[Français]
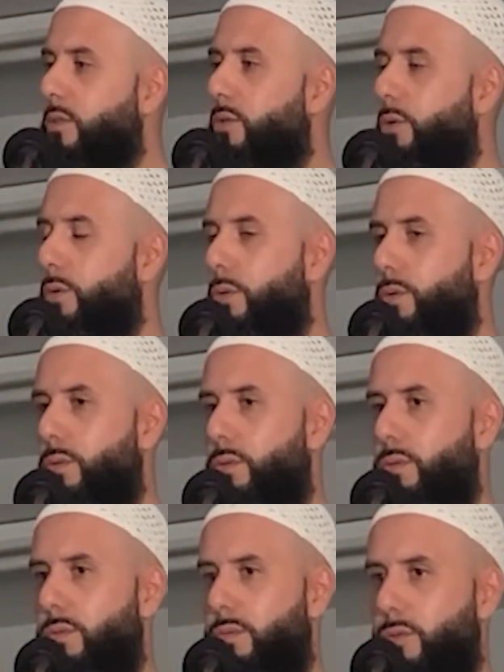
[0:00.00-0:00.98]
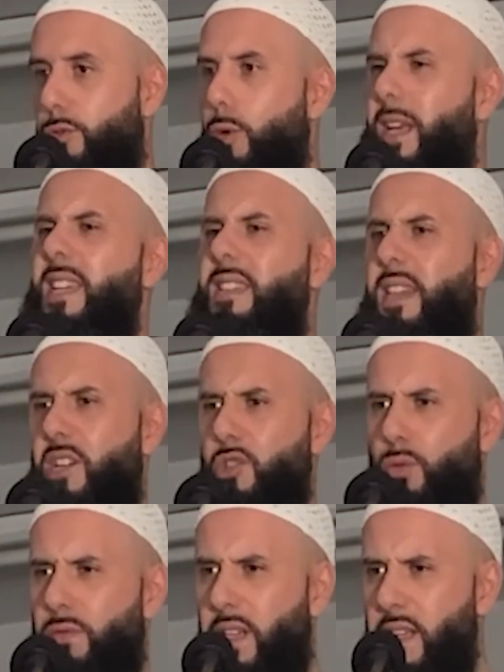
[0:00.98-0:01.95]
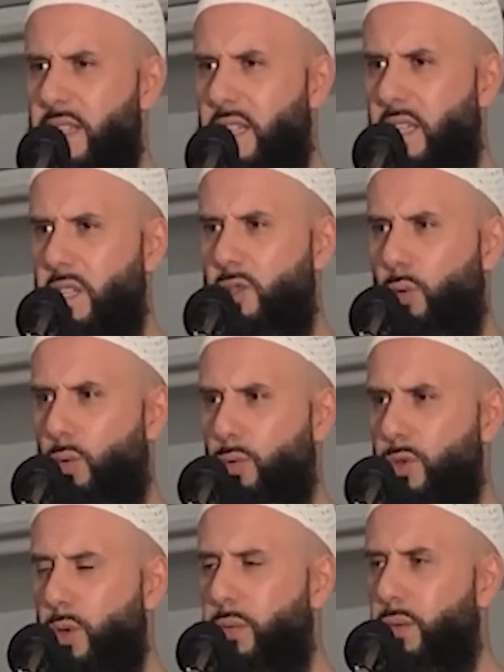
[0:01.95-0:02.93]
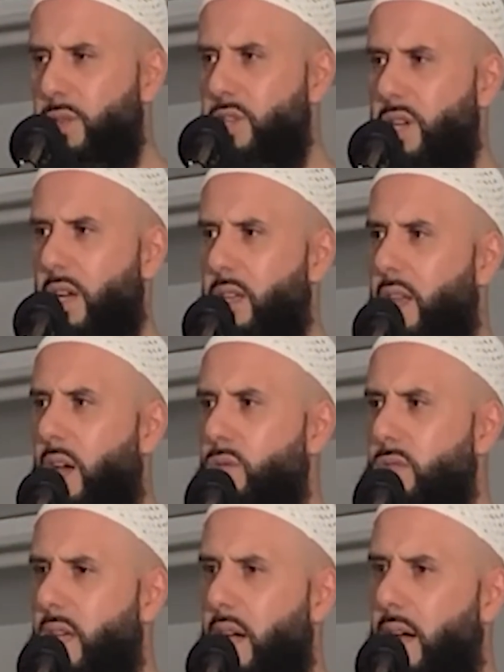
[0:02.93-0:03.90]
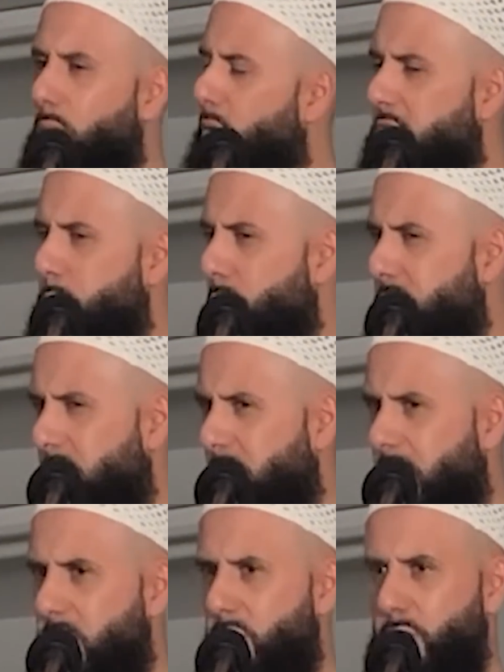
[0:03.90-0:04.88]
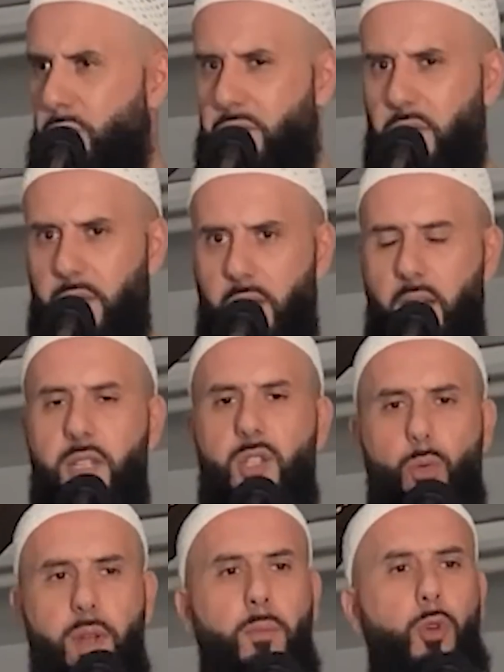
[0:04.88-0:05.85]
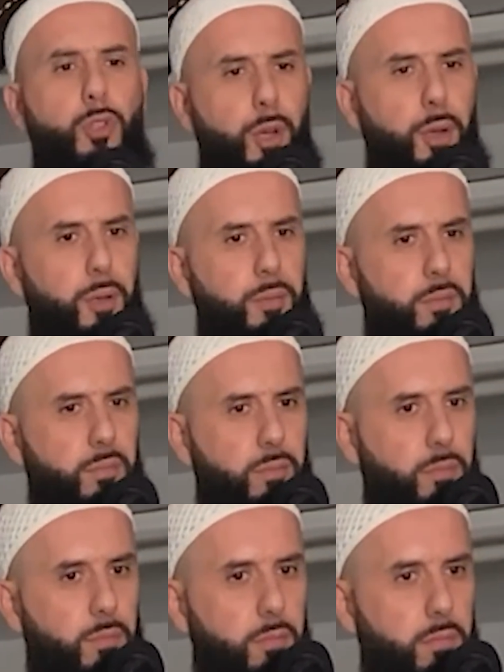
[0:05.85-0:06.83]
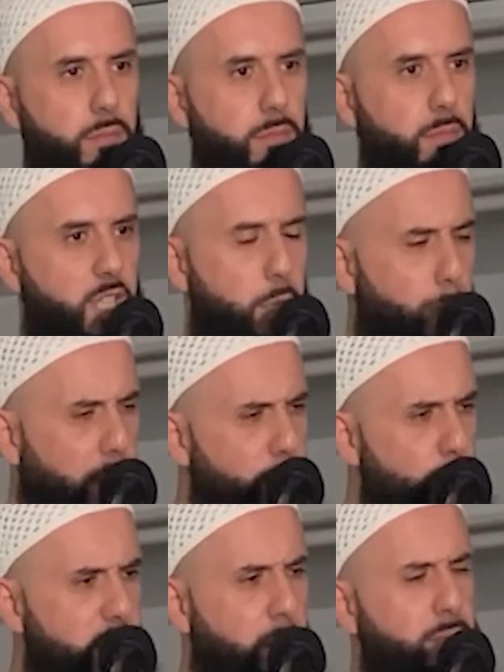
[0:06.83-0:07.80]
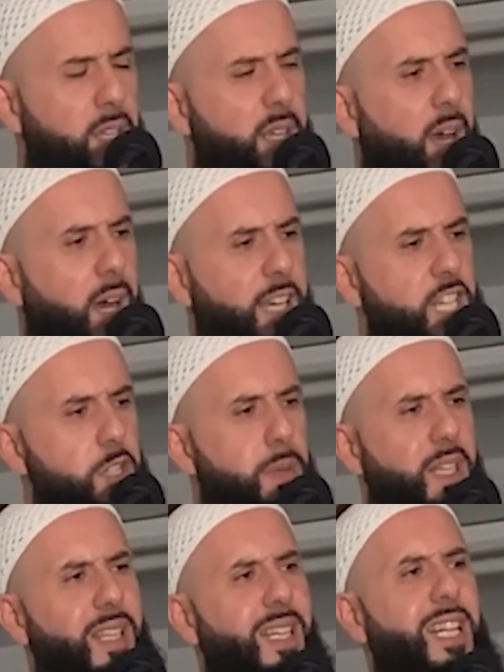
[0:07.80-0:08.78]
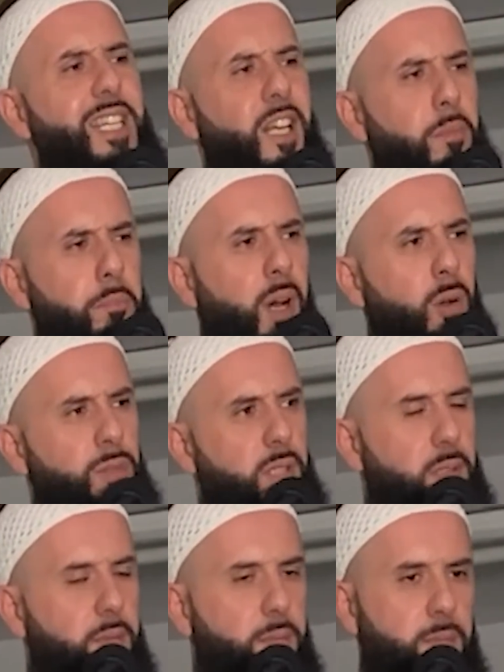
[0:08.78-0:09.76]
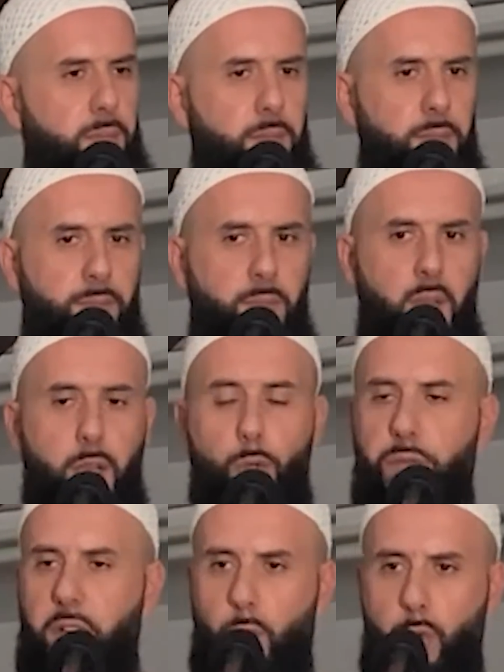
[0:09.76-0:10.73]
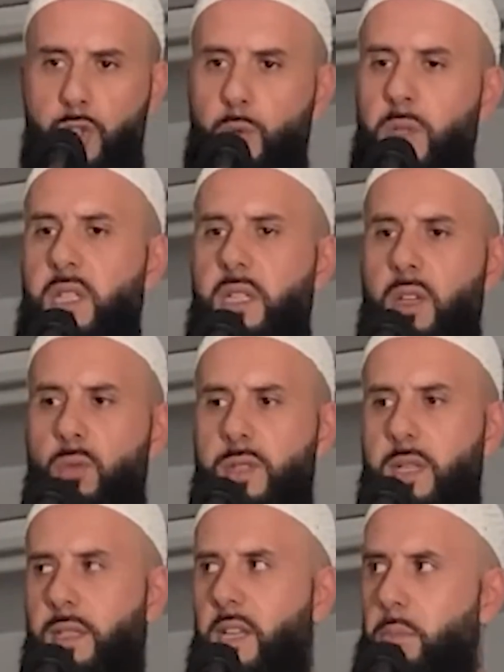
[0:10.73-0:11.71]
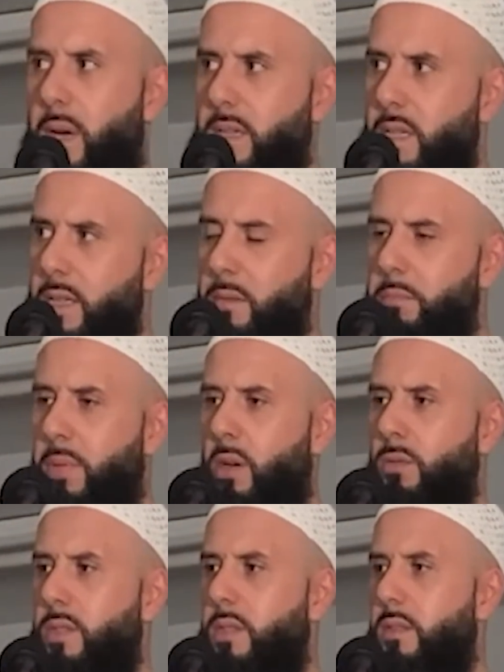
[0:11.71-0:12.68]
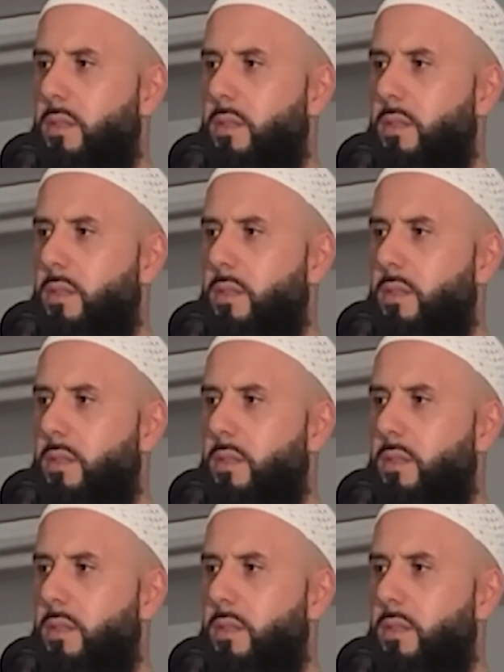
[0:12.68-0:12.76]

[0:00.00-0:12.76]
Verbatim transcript: de, l'héritage qu'on va laisser, qui seront nos enfants, Inch'Allah on va se poser une question en fait. Quels sont les moteurs qui peuvent nous amener à respecter les liens de parenté Et nous verrons ensuite qui est concerné par les liens de parenté.